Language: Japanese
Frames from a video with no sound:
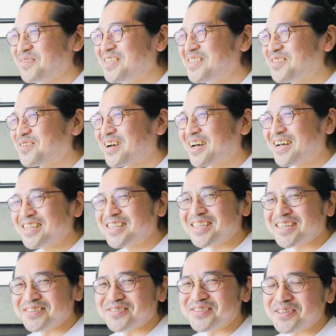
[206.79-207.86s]
ピントが合っ
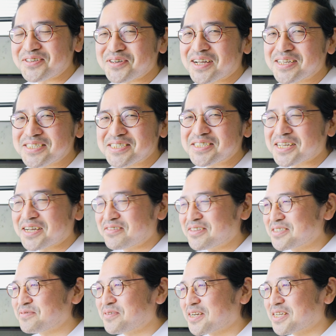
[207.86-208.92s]
てるっていう安心感で
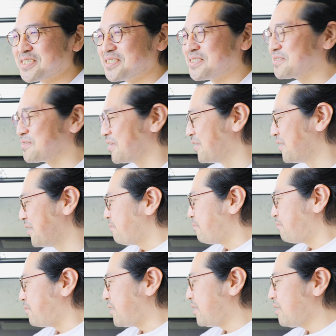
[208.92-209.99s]
素晴らしいですね
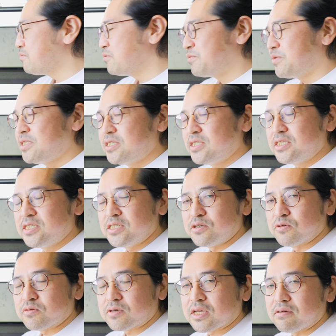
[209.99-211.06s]

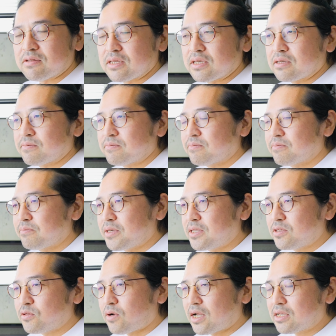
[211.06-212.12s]
BMPCC4K はね
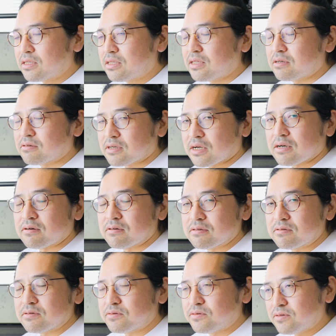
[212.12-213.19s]
ピント合ってるか
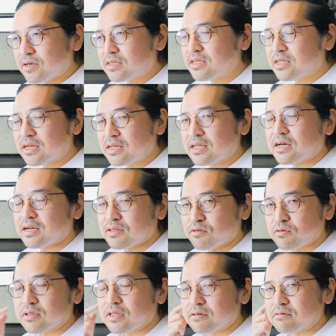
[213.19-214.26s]
不安になりながら
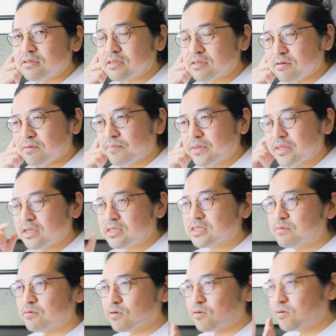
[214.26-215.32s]
撮ってるんですよでし
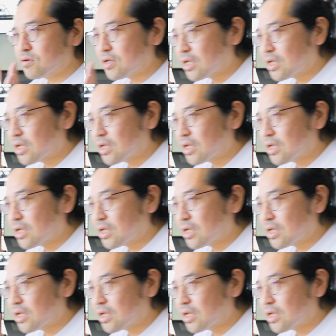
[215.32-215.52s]
かもこ